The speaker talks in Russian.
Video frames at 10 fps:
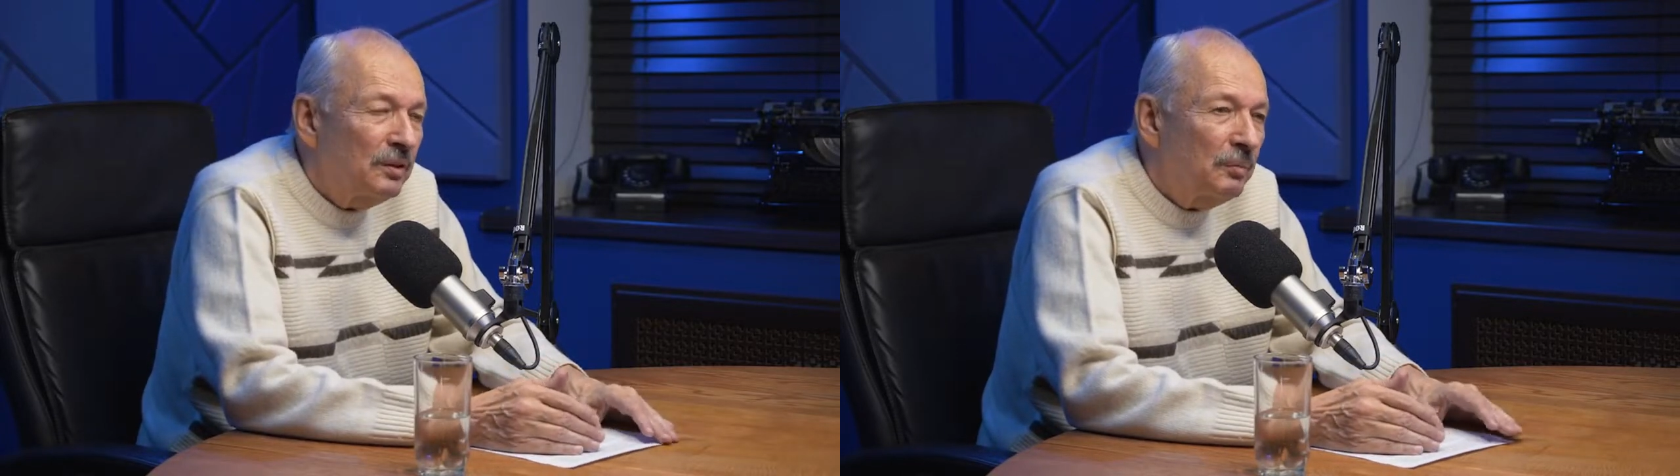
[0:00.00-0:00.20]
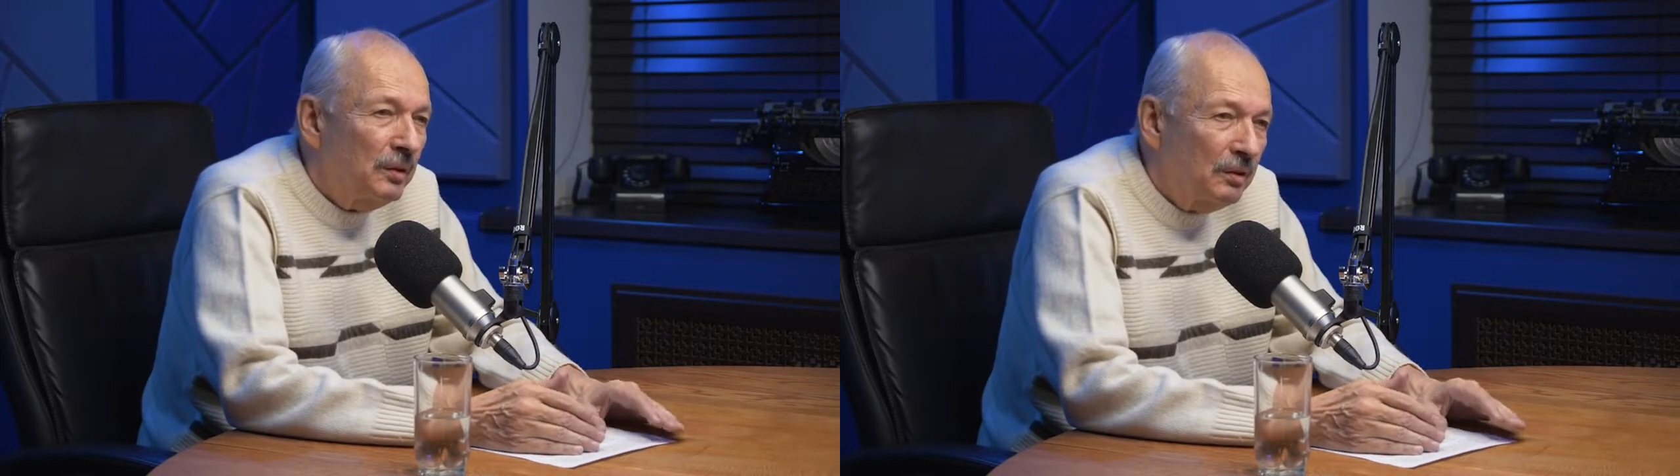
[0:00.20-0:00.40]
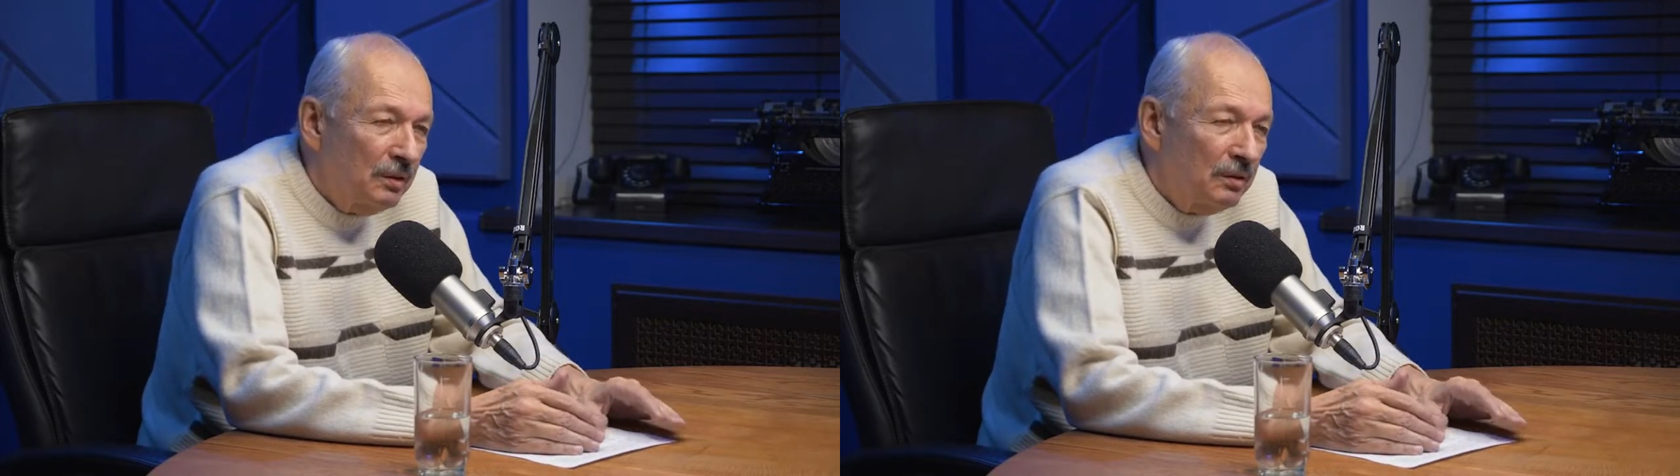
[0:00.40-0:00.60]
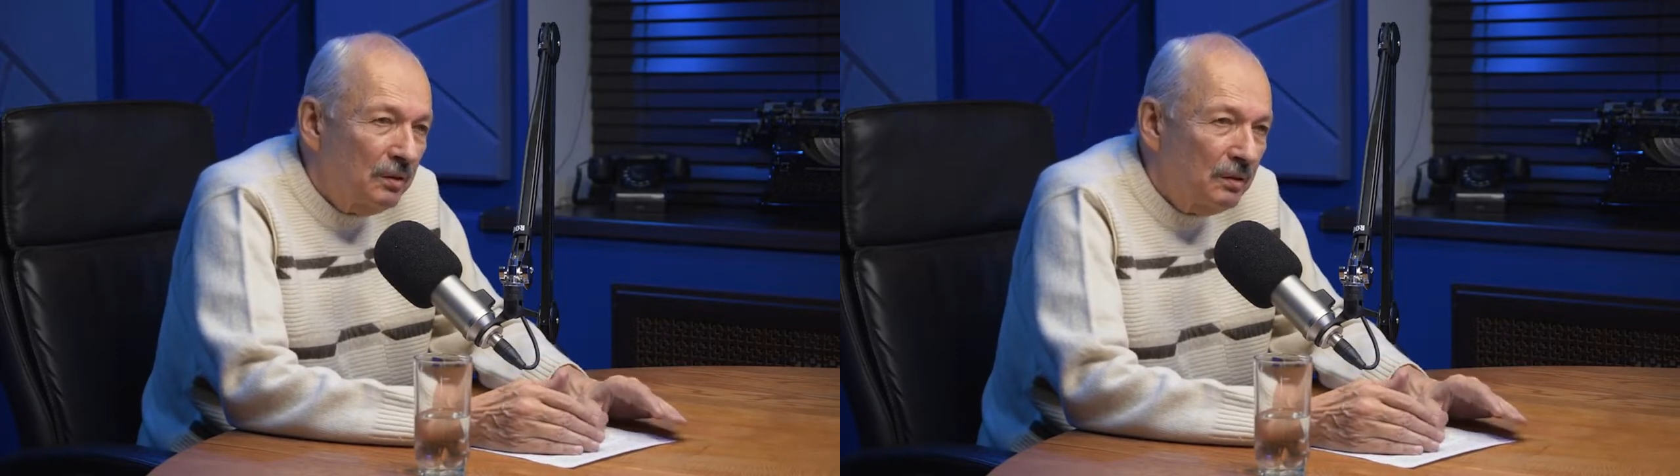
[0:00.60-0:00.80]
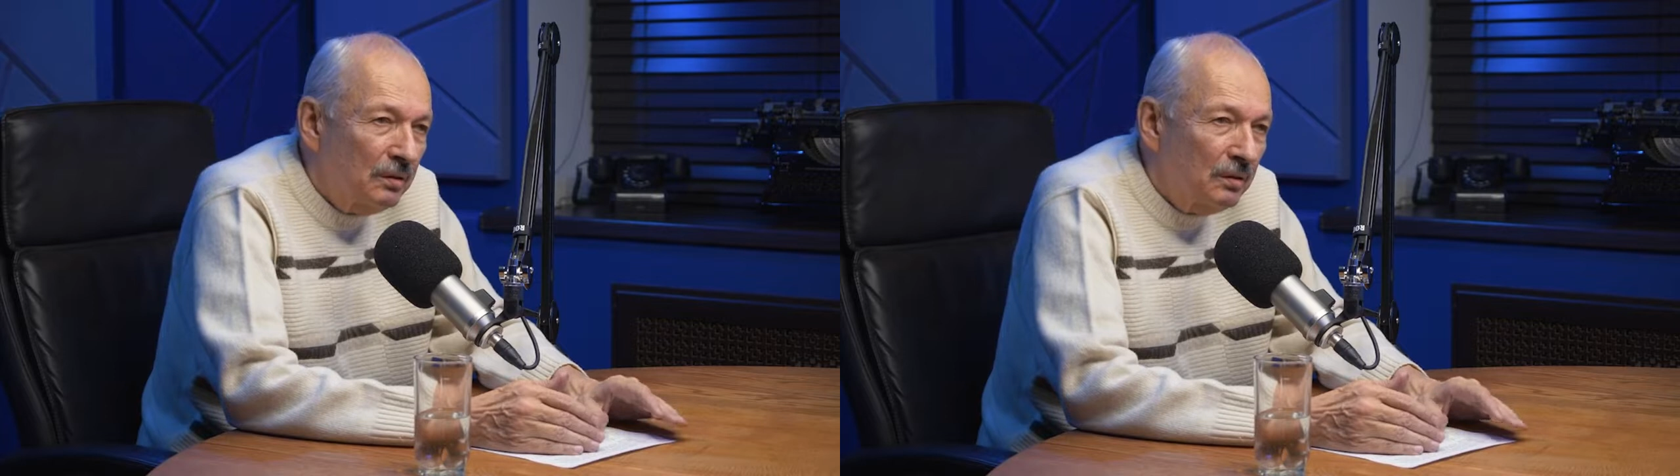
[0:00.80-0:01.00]
непрерывной
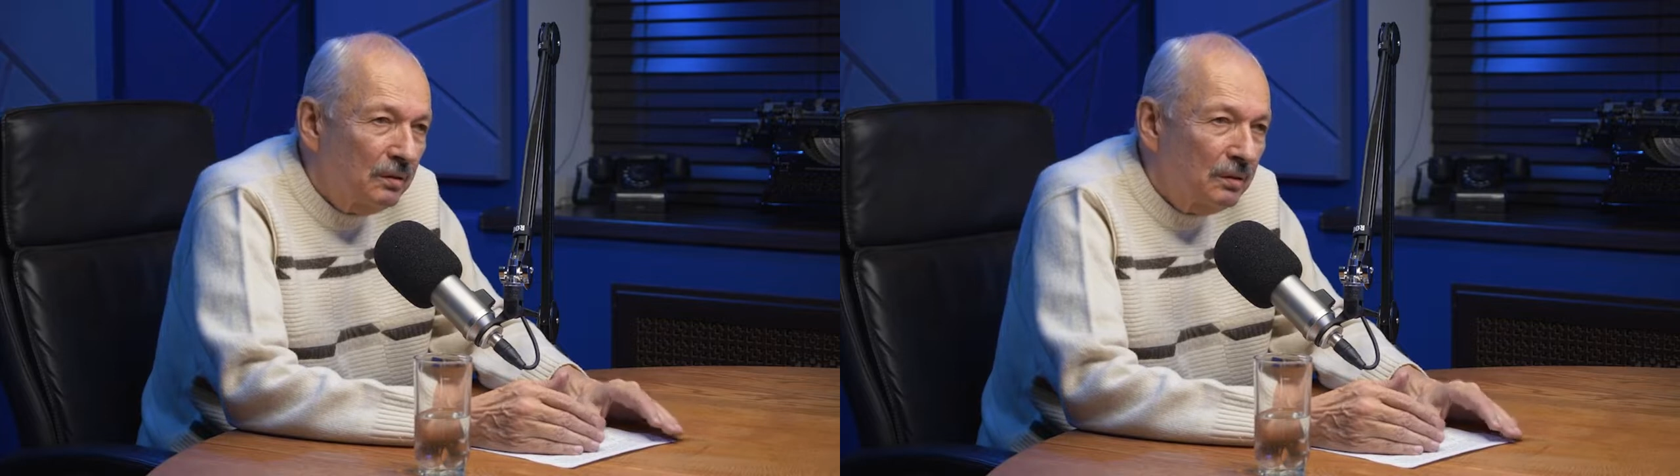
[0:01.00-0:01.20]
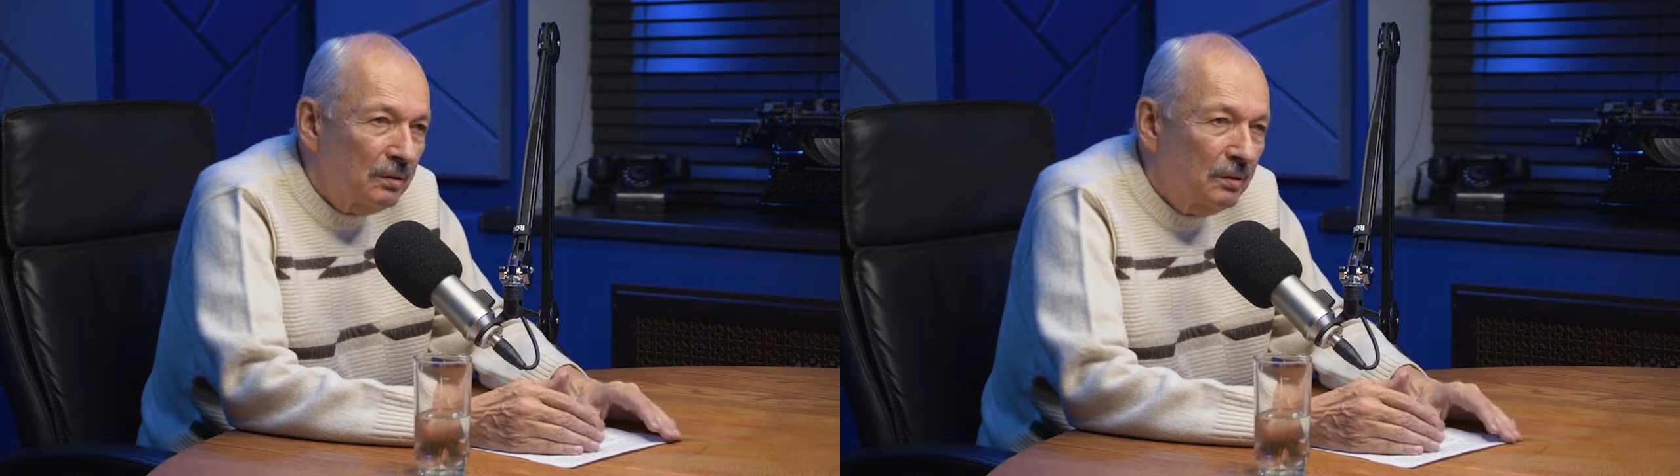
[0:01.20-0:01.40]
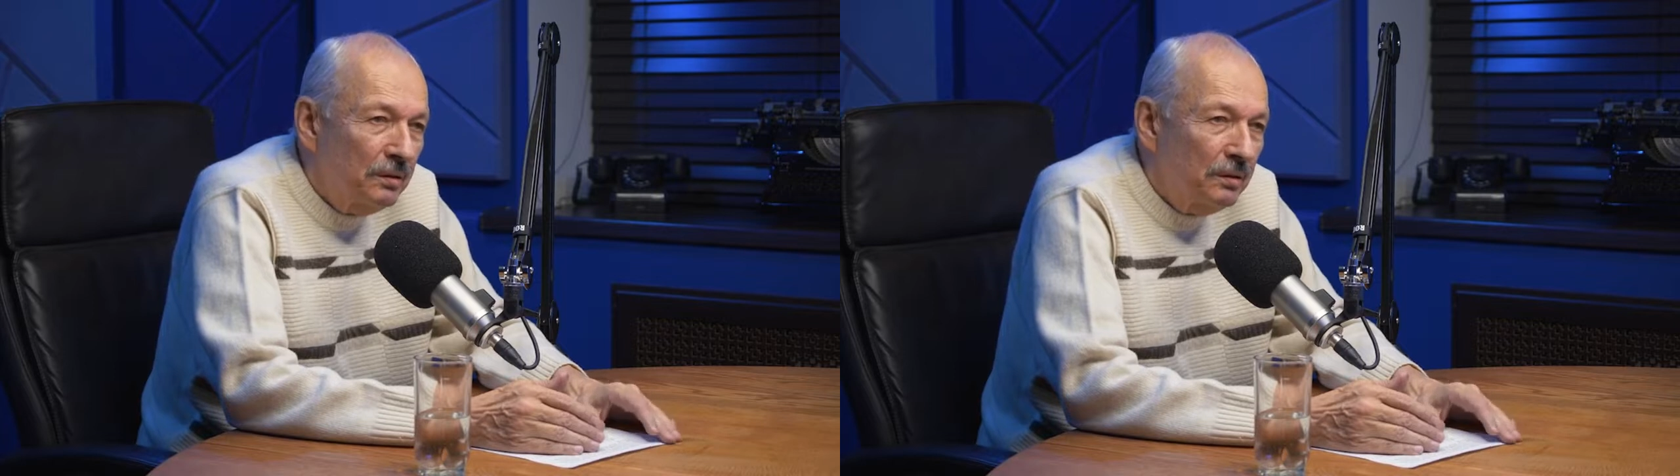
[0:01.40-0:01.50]
деятельности.